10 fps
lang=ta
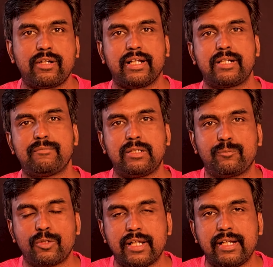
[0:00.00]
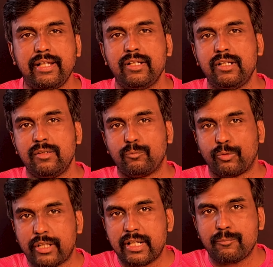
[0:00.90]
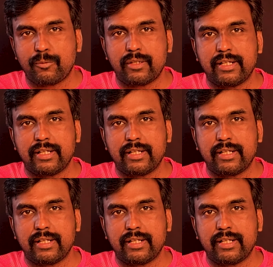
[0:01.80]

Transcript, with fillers: ஒரு அக்ரிமெண்ட் போட்டாங்க முதல்ல போட்ட